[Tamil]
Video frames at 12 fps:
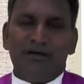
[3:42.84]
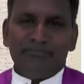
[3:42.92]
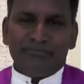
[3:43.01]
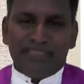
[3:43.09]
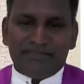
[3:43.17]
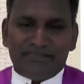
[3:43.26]

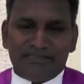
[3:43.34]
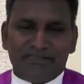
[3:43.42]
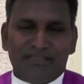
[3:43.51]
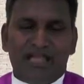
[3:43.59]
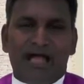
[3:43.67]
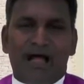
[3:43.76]
ஆம் என்று
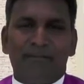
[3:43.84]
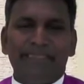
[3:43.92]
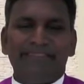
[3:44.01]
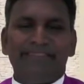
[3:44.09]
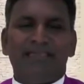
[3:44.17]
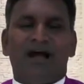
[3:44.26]

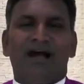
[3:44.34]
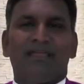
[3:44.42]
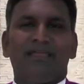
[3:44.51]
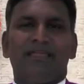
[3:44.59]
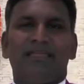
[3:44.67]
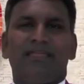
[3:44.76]
அமைதியாக
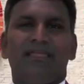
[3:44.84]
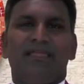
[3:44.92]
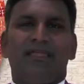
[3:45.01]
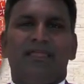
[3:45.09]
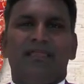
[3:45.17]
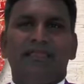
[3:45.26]

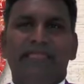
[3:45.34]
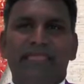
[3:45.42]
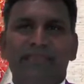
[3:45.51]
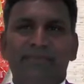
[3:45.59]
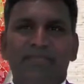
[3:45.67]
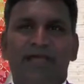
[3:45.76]

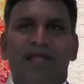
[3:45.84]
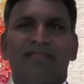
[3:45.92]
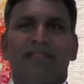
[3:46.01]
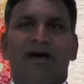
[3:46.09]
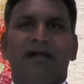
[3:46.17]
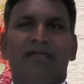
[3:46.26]

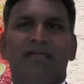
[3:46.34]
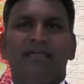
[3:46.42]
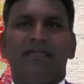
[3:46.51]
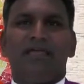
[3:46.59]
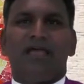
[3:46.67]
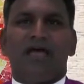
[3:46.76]
நேர்மையாளராக
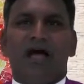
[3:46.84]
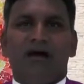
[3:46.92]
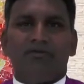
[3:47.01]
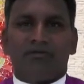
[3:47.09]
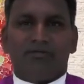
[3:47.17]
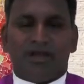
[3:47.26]

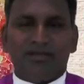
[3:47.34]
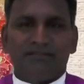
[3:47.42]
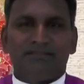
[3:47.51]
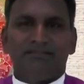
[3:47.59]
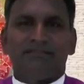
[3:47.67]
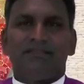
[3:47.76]
அவர்
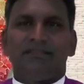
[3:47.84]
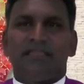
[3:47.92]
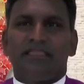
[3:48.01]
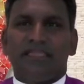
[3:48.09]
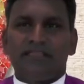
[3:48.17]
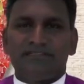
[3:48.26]
வாழ்ந்து
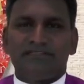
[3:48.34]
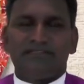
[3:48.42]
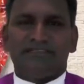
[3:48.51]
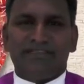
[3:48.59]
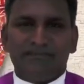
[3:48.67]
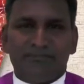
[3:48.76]
ஏற்று
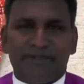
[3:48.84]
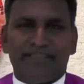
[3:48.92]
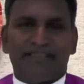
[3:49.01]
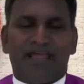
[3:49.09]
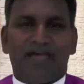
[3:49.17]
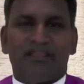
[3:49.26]

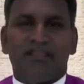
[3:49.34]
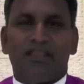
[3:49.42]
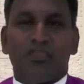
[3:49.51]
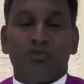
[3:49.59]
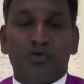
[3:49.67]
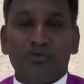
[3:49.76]
கீழ்ப்படுகிறார்
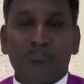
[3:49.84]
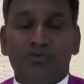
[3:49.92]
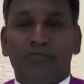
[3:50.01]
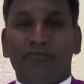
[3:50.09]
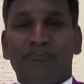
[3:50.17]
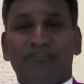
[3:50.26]

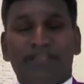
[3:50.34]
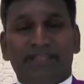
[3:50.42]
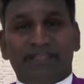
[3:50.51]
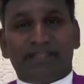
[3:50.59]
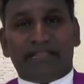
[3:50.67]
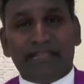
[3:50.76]
யோசேப்புவினுடைய
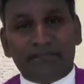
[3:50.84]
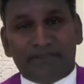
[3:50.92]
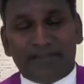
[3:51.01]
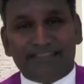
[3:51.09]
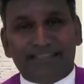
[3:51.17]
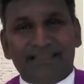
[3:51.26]

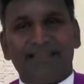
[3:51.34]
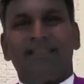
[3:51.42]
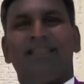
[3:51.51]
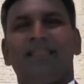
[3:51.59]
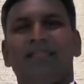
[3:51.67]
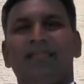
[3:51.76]
கீழ்ப்படிதல்
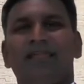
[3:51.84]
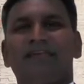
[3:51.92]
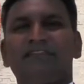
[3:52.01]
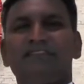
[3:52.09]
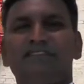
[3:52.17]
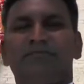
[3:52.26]

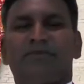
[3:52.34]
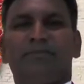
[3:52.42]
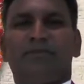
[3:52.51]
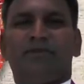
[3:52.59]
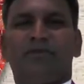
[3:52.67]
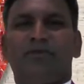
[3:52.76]
கிறிஸ்து
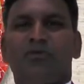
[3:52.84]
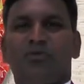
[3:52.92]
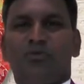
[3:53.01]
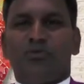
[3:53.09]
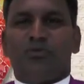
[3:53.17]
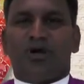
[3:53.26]
பிறப்பை
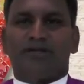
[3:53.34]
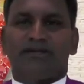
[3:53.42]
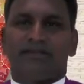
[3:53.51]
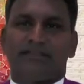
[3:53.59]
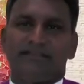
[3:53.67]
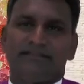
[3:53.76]

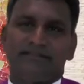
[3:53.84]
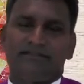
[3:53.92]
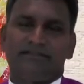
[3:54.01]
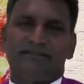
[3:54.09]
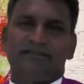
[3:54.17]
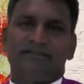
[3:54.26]
ஓடுவாக்குகிறது
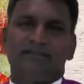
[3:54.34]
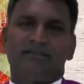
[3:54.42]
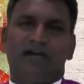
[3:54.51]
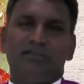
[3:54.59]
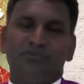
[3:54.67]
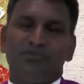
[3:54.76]

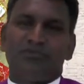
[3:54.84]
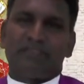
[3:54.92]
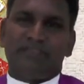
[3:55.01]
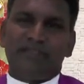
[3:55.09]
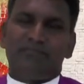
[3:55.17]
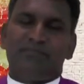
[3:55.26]
அதுவும்
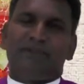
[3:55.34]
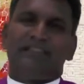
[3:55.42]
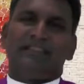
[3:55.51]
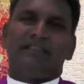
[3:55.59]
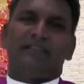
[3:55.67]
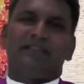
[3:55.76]

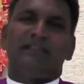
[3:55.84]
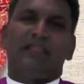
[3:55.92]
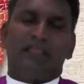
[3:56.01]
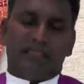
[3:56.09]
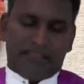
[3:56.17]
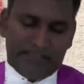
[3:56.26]
கீழ்ப்படிதல்
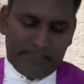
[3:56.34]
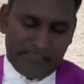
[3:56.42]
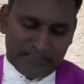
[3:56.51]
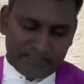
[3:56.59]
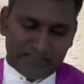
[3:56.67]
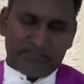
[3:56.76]

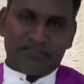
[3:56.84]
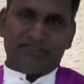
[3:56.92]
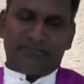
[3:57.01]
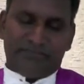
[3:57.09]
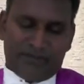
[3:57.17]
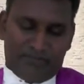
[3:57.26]
இயேசு
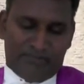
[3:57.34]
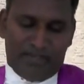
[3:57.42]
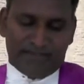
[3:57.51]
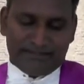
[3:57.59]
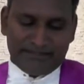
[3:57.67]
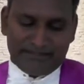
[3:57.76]
கிறிஸ்துவின்
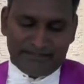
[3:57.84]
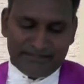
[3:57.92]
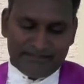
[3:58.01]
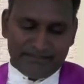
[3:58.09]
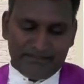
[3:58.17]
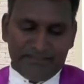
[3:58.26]
பிறப்பாக
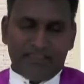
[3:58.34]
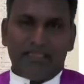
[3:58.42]
இருக்கிறது